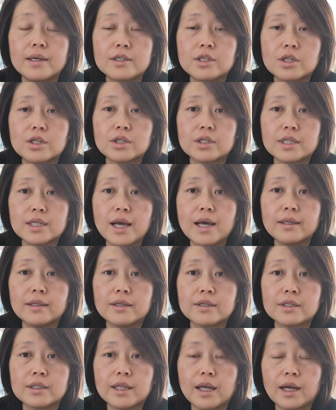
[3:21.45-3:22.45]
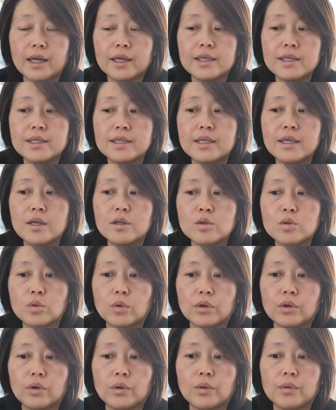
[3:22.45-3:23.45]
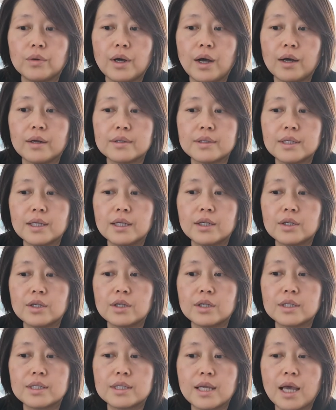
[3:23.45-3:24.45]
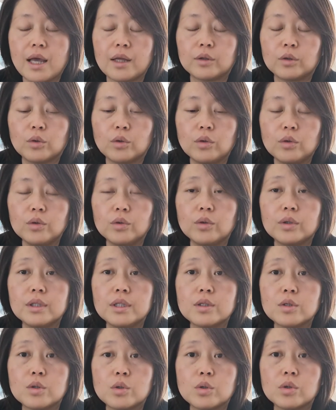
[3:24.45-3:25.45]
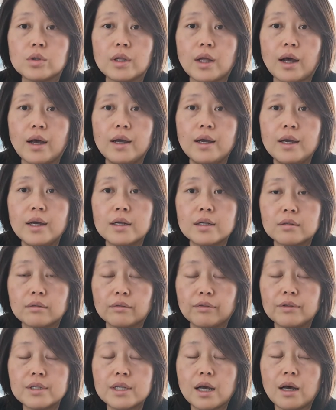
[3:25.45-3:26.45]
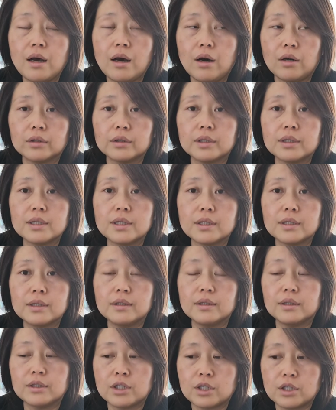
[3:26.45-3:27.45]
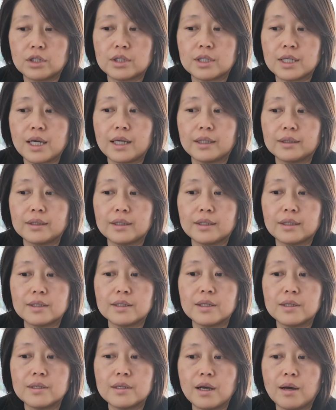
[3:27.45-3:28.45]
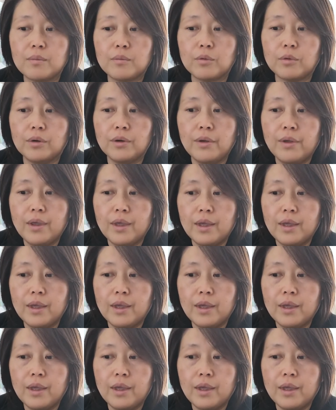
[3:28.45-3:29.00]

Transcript: 尺价呢是大概一千左右啊。这个是在多伦多地区呢是非常好的一个尺价的一个新项目，